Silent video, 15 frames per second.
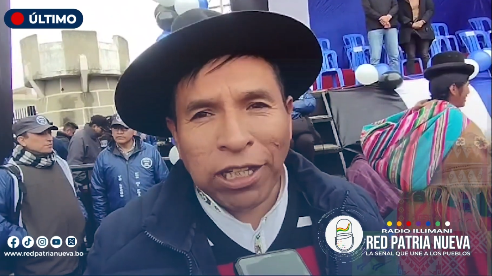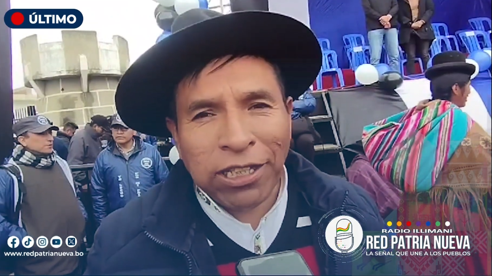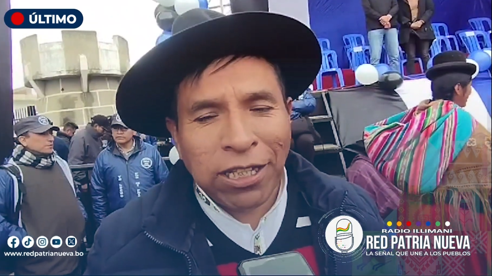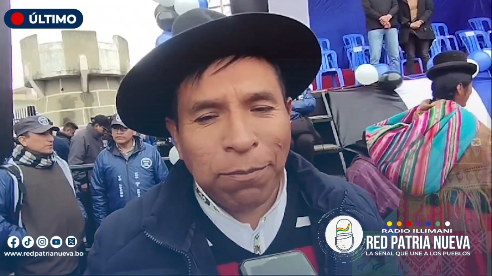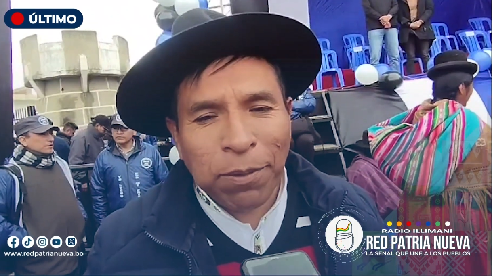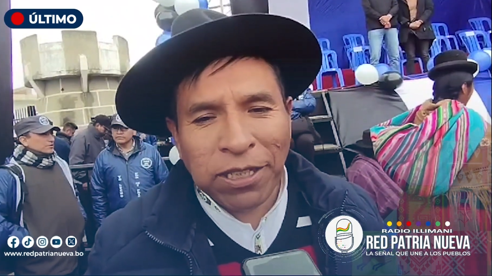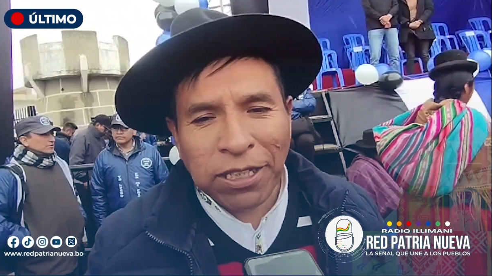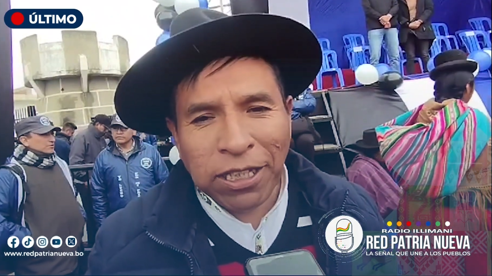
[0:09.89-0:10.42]
que
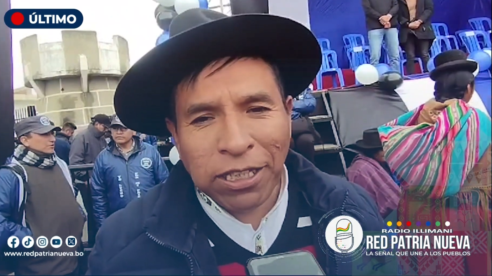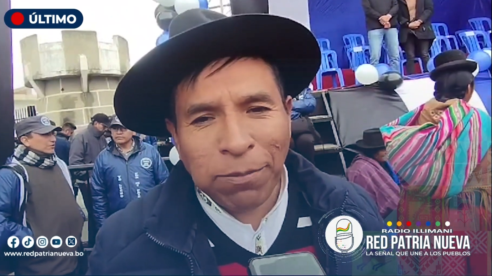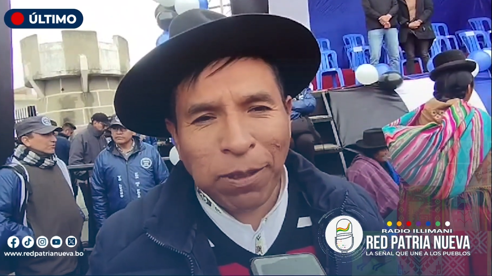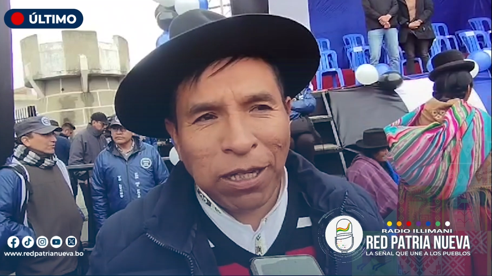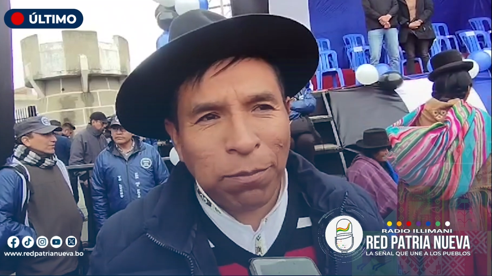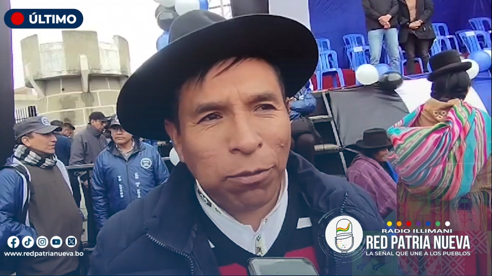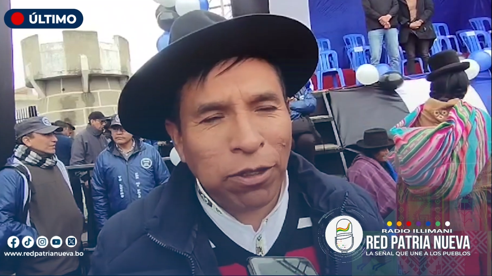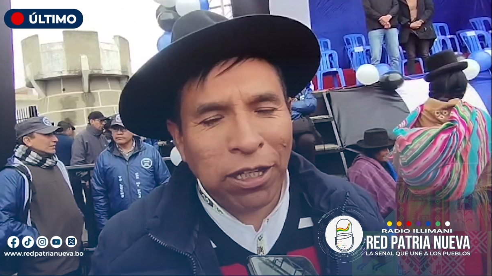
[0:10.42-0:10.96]
están presentes
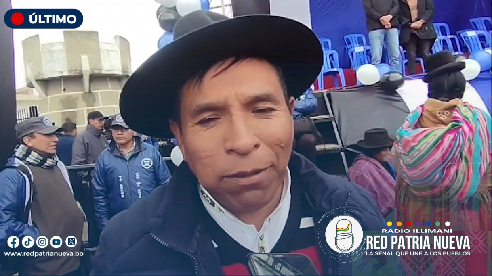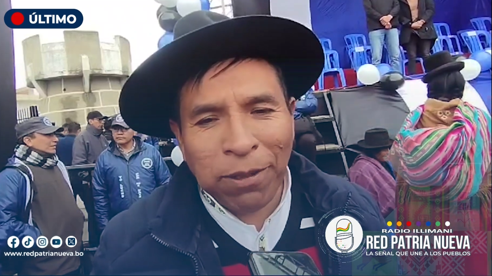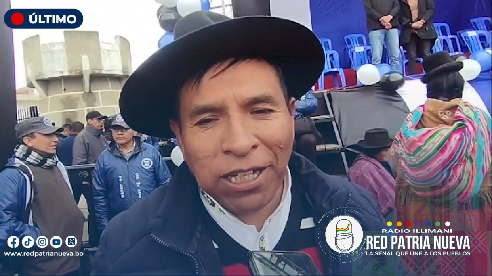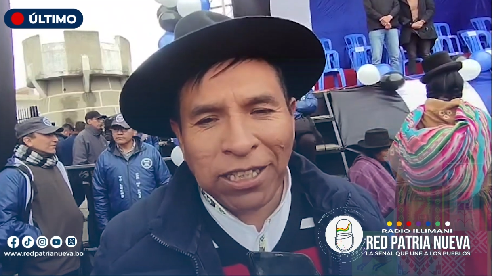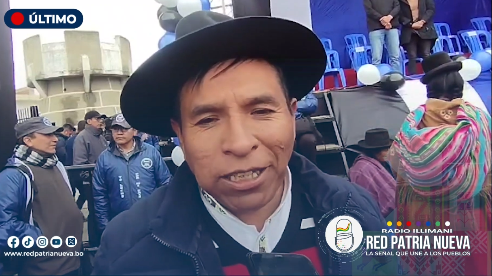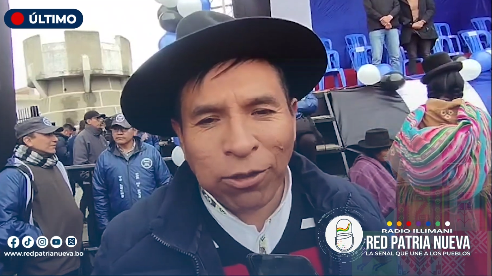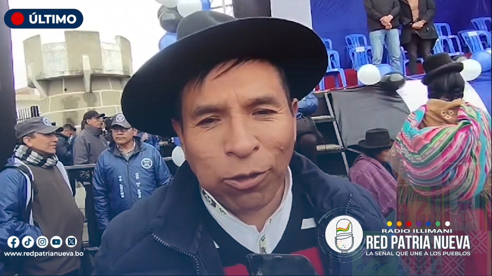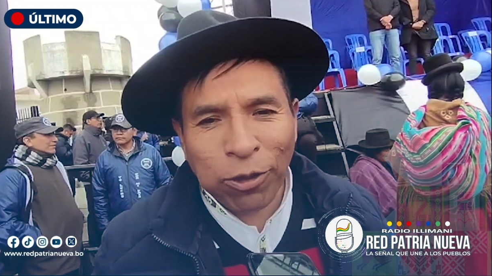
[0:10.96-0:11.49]
para poder
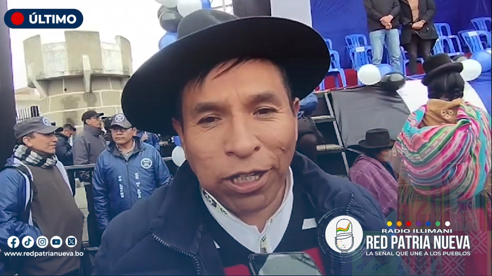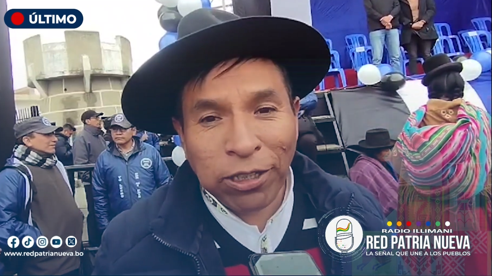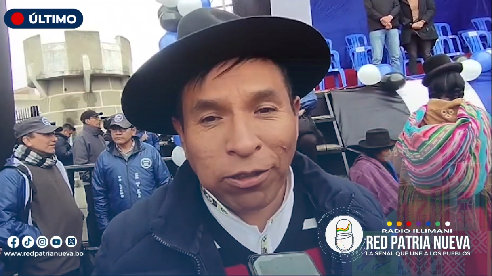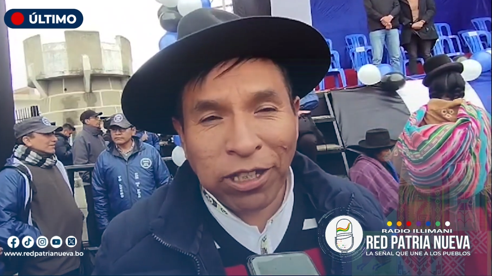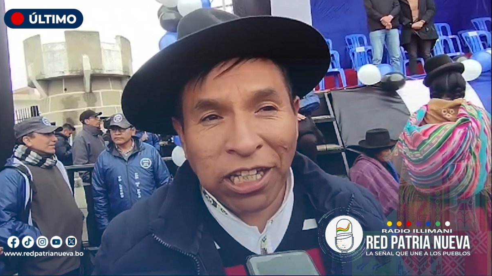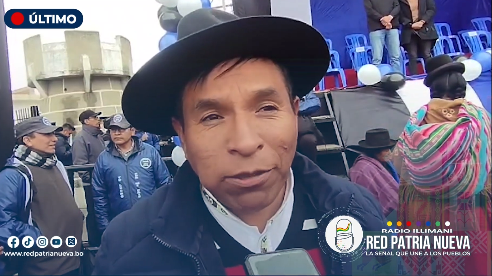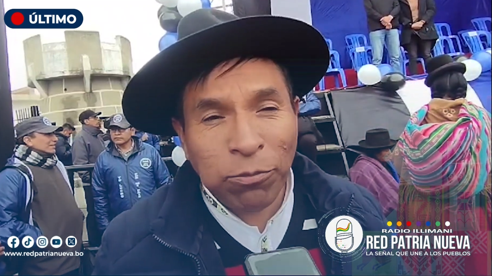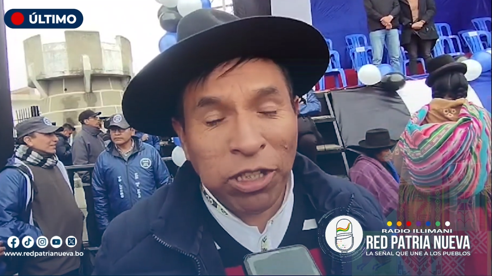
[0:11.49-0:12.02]
llevar este
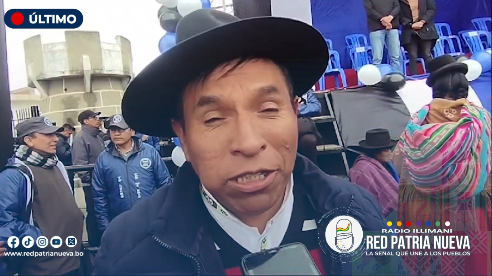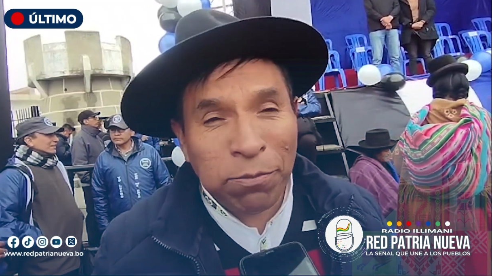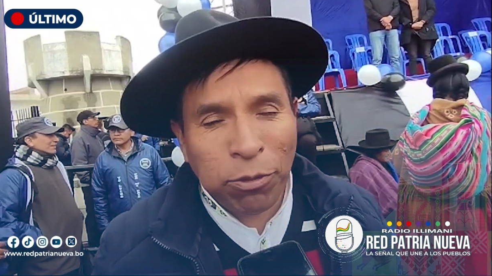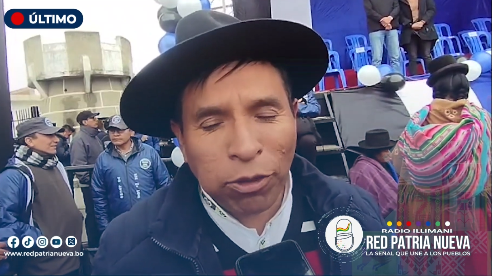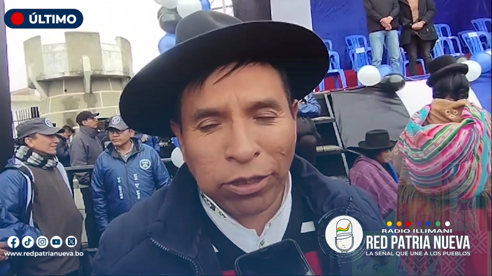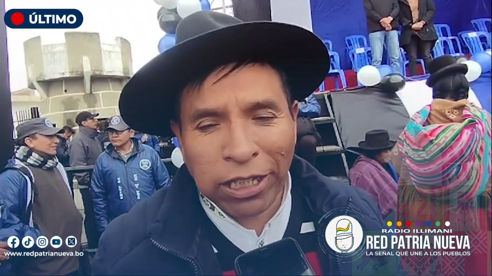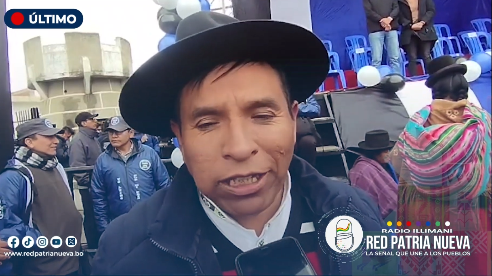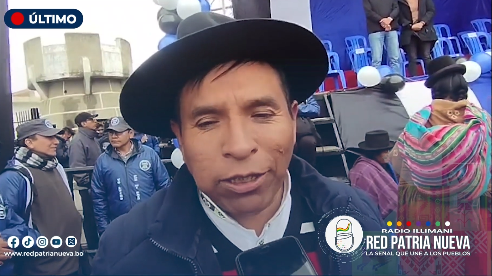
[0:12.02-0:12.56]
congreso que es muy
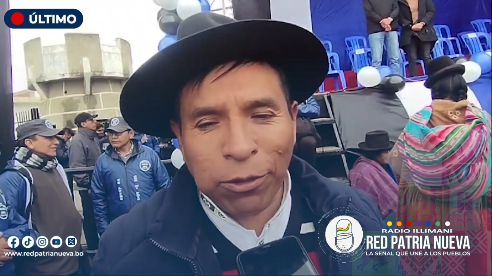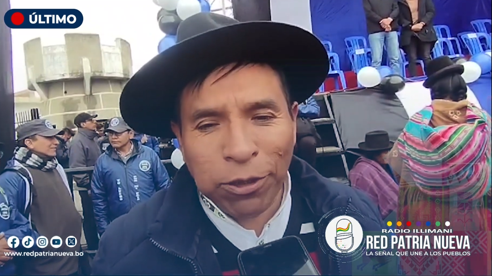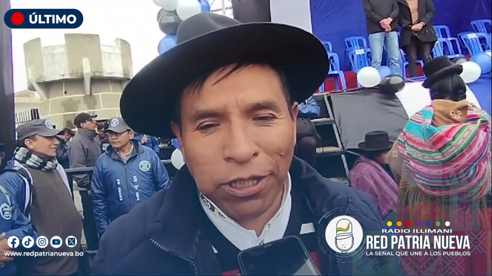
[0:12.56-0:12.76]
importante.